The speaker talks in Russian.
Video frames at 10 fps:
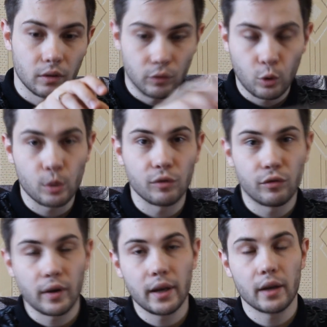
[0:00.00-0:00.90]
выходим в
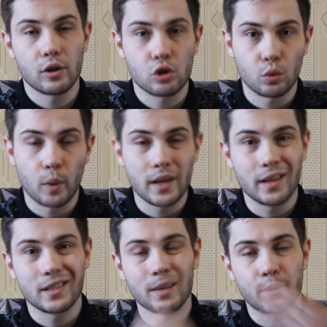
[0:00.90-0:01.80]
фойе, чтобы
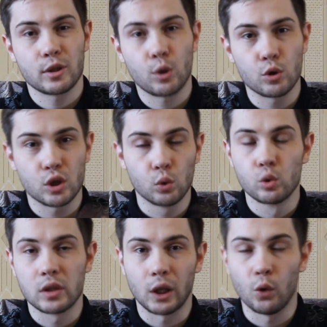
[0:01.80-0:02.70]
одеться и построиться
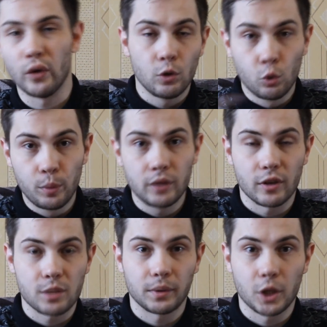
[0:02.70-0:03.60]
у столовой и убыть в
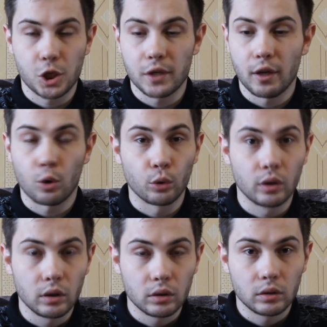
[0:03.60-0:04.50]
расположение
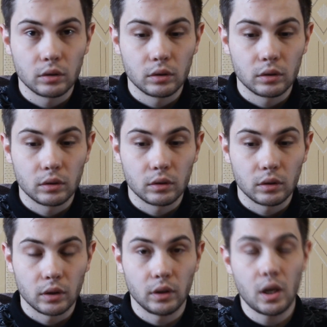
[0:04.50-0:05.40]
роты,
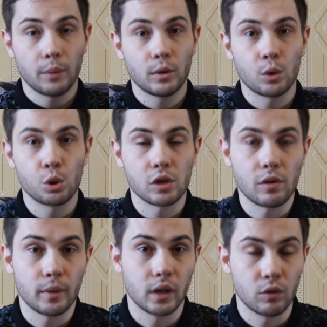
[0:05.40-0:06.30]
не
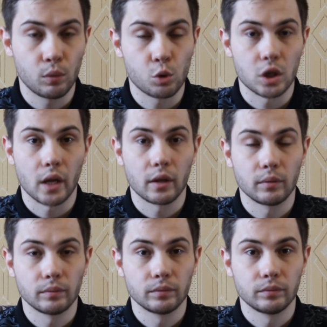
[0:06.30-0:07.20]
обнаруживаем одного бушлата.
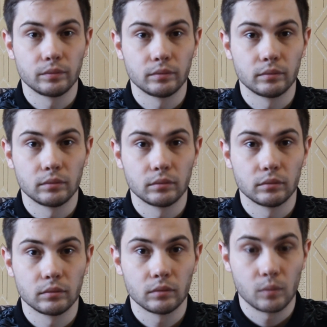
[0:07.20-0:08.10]

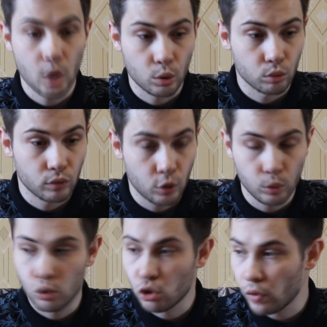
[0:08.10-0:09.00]
Нет,
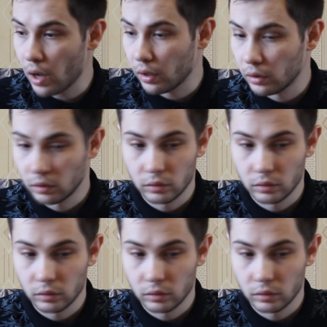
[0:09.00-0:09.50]
выходит чувак